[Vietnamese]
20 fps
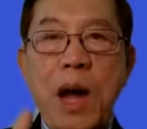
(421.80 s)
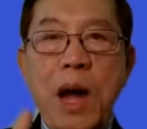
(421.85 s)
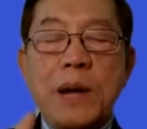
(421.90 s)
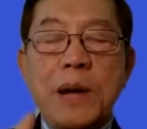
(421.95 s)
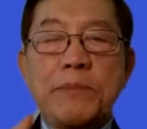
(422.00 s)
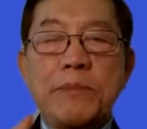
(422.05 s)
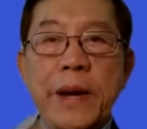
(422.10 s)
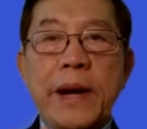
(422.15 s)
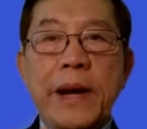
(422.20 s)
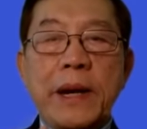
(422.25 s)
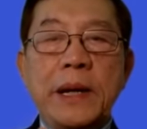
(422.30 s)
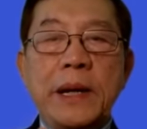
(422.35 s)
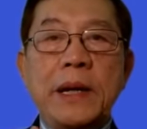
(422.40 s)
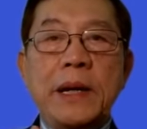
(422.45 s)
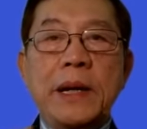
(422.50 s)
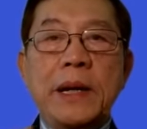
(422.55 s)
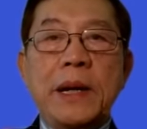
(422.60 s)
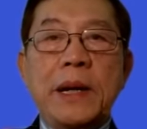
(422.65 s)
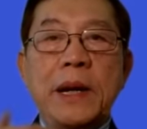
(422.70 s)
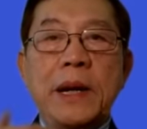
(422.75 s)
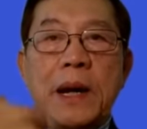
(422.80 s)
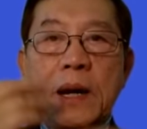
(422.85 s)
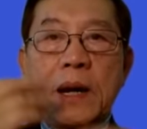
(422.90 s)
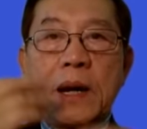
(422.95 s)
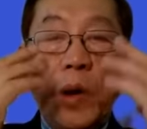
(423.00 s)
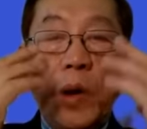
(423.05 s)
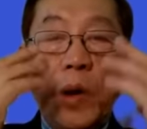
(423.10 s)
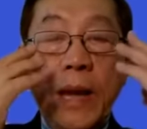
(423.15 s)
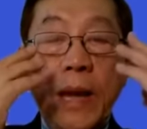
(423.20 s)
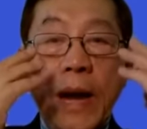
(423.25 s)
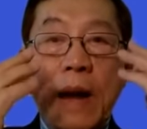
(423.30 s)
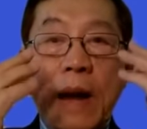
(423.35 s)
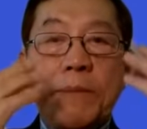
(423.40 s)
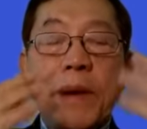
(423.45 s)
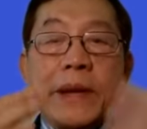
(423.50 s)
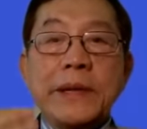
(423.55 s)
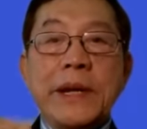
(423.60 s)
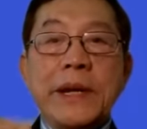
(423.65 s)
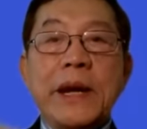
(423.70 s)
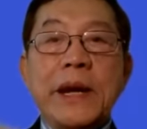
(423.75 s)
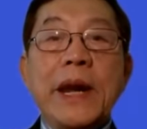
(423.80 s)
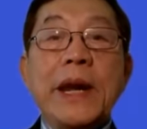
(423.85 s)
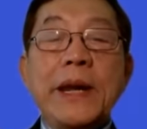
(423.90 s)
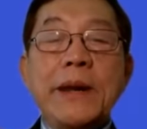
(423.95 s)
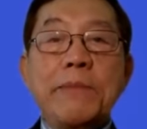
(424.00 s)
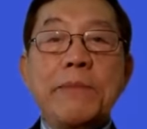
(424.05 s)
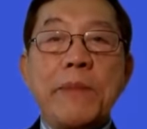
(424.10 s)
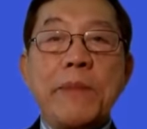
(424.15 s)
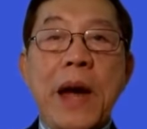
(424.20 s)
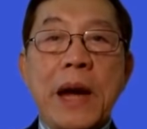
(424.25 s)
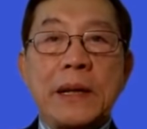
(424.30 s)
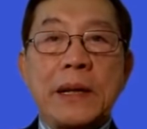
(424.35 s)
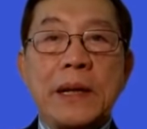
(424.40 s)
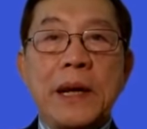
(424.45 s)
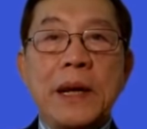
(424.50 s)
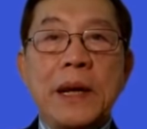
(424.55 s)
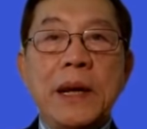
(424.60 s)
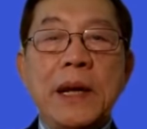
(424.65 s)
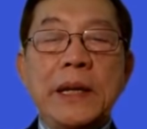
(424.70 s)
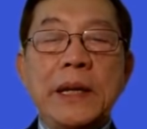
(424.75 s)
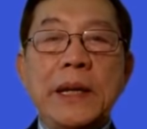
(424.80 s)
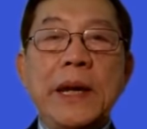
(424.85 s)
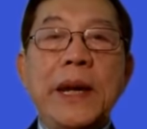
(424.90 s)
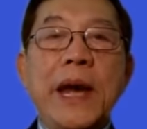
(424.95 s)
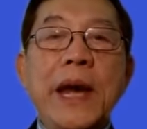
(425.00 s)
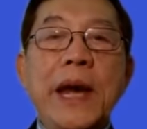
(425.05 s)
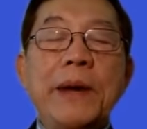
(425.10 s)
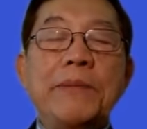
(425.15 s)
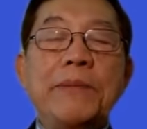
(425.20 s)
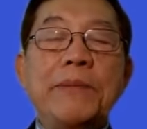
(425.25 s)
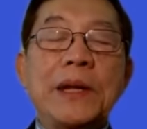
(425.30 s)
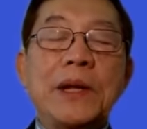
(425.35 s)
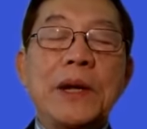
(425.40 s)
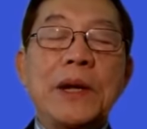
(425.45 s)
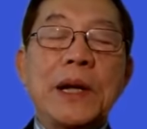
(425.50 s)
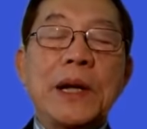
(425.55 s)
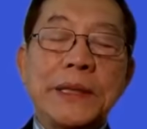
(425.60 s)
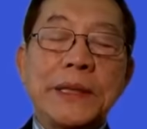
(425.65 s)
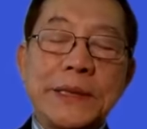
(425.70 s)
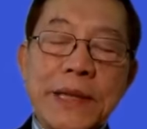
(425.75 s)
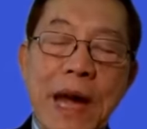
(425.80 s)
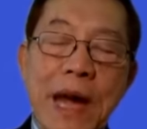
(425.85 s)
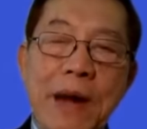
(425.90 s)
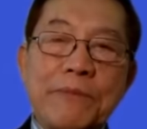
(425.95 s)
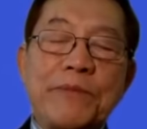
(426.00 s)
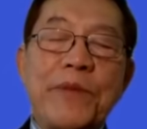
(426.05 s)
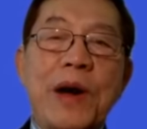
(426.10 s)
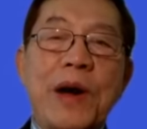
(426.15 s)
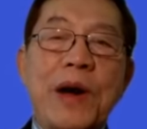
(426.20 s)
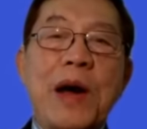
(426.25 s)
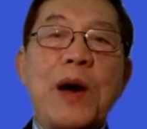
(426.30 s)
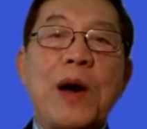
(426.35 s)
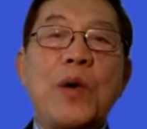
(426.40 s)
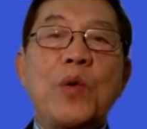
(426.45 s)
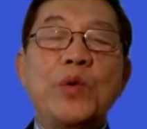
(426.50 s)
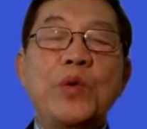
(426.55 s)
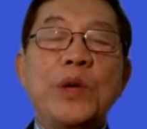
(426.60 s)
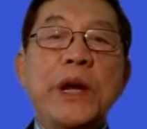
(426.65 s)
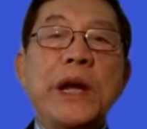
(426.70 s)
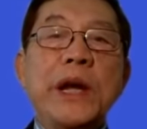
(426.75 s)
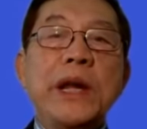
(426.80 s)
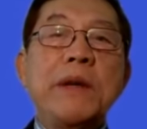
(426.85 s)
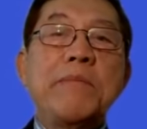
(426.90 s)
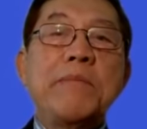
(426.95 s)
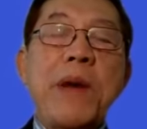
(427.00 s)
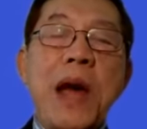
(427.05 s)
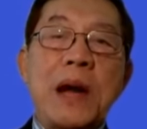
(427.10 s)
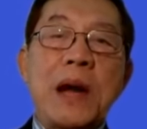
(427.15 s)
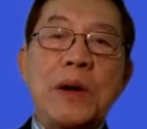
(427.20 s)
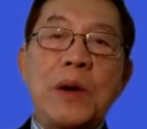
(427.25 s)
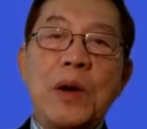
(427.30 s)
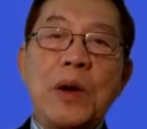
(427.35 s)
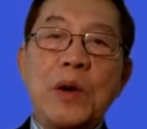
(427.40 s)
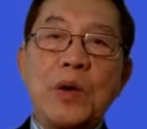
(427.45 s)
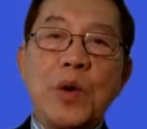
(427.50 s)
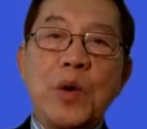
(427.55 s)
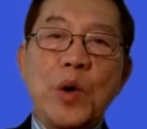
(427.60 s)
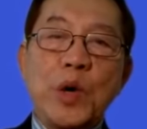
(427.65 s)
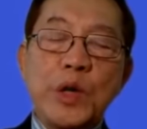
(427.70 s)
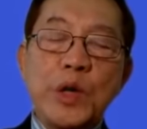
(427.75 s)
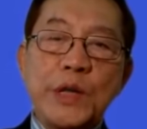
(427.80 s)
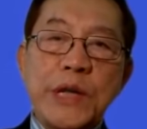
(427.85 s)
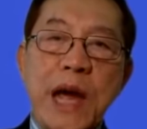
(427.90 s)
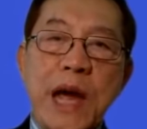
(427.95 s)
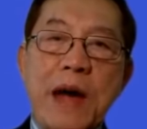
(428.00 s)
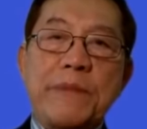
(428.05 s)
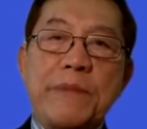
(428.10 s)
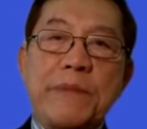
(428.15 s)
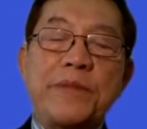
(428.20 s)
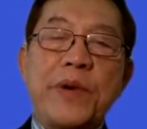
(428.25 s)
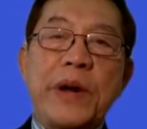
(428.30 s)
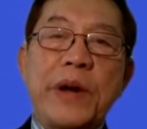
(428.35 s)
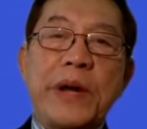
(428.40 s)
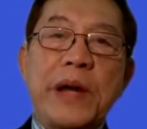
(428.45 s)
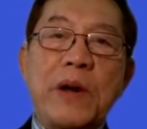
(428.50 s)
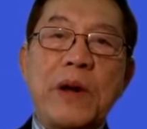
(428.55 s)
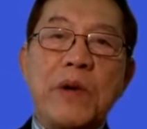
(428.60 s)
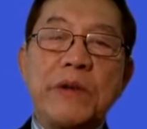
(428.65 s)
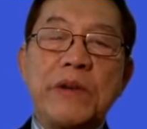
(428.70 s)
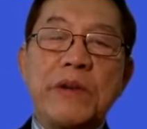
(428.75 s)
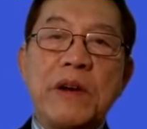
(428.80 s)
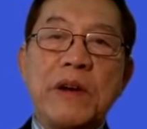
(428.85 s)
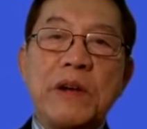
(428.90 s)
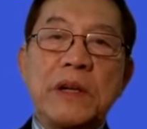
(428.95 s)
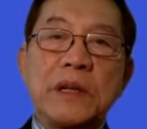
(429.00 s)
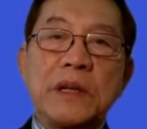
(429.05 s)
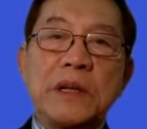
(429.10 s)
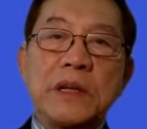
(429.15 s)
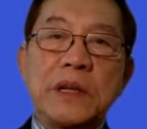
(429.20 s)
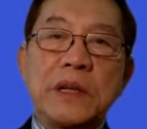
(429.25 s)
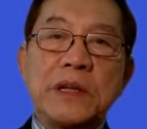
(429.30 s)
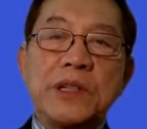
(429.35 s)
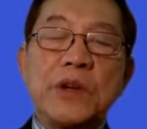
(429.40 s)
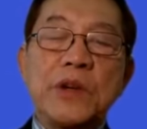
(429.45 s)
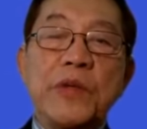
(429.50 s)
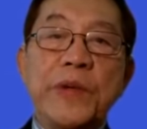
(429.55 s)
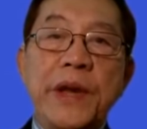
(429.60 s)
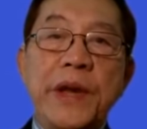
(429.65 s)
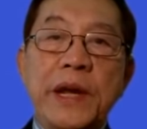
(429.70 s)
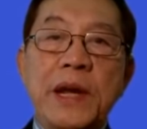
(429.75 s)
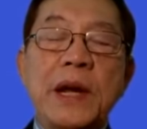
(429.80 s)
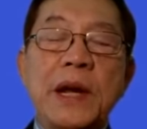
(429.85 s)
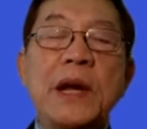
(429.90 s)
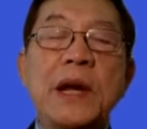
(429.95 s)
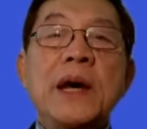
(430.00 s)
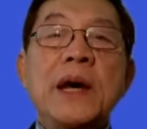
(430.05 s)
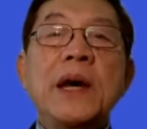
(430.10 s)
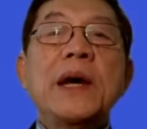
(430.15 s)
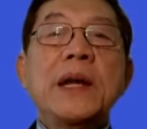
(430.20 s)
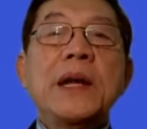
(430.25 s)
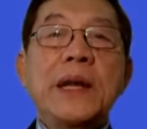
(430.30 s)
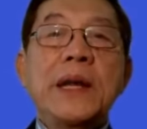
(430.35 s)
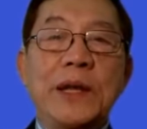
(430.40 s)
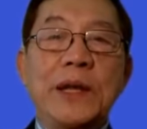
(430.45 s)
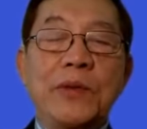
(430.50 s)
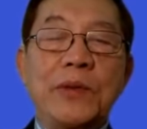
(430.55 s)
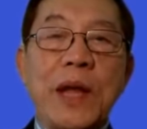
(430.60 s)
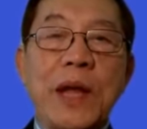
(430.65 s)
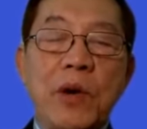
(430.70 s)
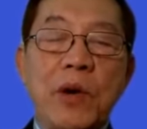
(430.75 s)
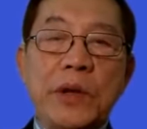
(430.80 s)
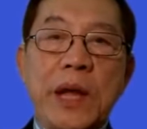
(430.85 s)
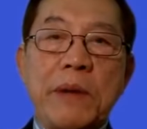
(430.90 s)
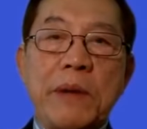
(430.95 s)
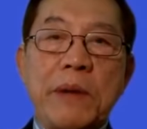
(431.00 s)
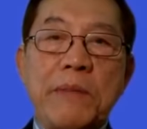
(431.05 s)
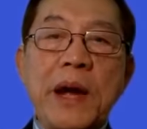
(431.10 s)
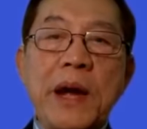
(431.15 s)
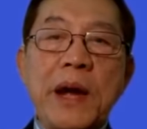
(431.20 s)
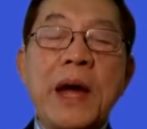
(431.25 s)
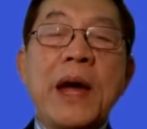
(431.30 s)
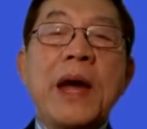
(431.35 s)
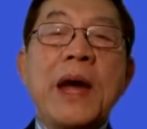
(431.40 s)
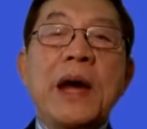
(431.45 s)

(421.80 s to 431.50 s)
miệng, hoặc có thể cả mắt nữa, cái niêm mạc đó, thì khi mà chạm vào những cái niêm mạc đó, nó chạm phải cái con uh, siêu vi đó, thì chúng ta có thể mắc.